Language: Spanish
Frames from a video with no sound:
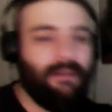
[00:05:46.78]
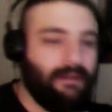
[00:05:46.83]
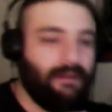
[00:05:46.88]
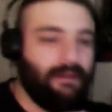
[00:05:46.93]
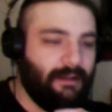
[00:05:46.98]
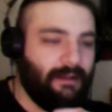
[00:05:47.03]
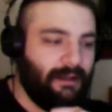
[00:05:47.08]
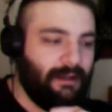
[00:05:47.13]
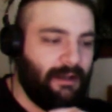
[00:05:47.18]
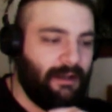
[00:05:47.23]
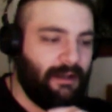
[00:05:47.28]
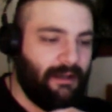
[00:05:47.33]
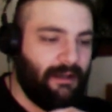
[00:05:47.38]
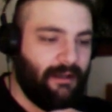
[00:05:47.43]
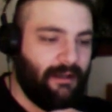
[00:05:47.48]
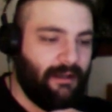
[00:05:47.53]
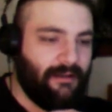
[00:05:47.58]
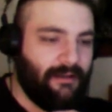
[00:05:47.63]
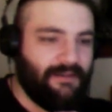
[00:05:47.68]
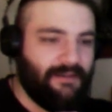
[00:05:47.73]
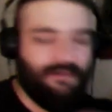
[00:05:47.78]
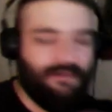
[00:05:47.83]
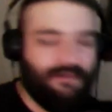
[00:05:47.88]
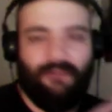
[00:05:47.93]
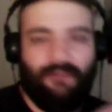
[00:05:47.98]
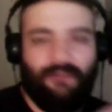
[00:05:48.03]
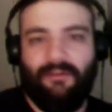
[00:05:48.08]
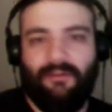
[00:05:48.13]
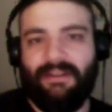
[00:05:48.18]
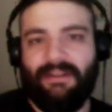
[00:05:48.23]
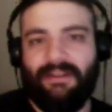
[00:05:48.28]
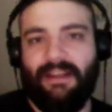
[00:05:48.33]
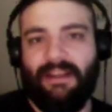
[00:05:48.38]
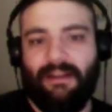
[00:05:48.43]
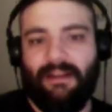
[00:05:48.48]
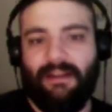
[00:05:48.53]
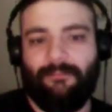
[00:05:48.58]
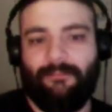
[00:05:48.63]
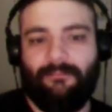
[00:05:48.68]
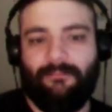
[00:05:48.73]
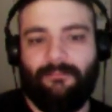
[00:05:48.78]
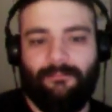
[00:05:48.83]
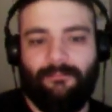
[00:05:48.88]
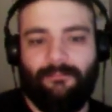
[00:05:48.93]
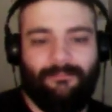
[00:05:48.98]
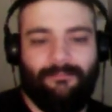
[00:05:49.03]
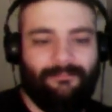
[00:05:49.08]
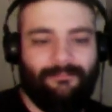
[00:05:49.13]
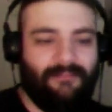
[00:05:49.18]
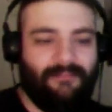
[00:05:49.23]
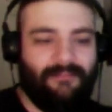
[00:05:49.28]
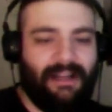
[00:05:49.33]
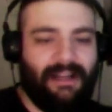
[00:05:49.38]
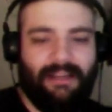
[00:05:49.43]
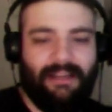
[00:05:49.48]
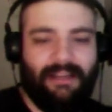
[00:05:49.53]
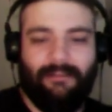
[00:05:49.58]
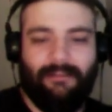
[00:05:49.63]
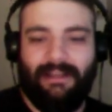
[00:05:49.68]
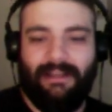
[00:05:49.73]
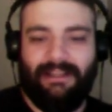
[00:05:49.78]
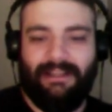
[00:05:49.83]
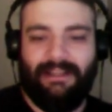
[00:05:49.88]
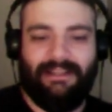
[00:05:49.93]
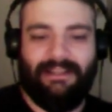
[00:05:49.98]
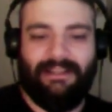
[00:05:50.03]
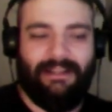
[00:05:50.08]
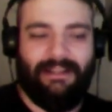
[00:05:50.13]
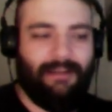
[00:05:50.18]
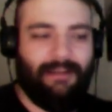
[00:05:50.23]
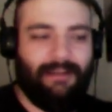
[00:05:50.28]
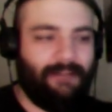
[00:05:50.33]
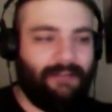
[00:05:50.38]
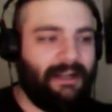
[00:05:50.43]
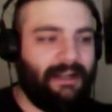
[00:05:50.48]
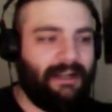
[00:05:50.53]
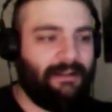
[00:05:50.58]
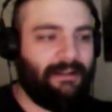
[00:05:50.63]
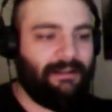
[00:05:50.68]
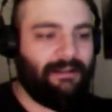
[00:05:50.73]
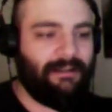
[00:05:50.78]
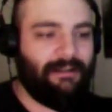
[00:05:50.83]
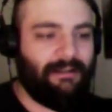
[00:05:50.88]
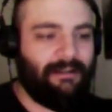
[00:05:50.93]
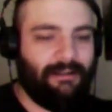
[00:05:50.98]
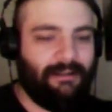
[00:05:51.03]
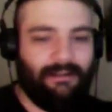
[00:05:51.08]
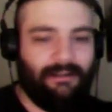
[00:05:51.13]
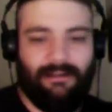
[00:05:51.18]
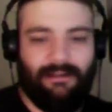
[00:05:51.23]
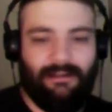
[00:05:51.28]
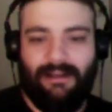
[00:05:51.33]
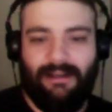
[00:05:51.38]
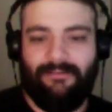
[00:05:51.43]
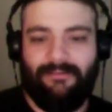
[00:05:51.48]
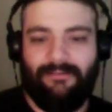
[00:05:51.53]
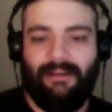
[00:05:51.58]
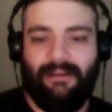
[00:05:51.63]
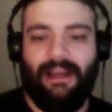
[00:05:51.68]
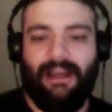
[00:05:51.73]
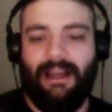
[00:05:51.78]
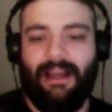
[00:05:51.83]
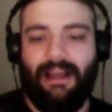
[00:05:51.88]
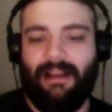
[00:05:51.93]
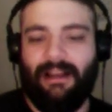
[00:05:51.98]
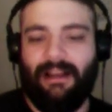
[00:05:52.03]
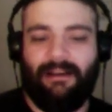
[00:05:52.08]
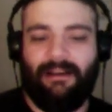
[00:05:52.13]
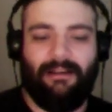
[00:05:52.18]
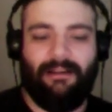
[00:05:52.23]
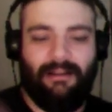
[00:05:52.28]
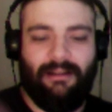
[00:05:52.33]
Eh, si solo fuese magia de matites diría, mira, eh, al final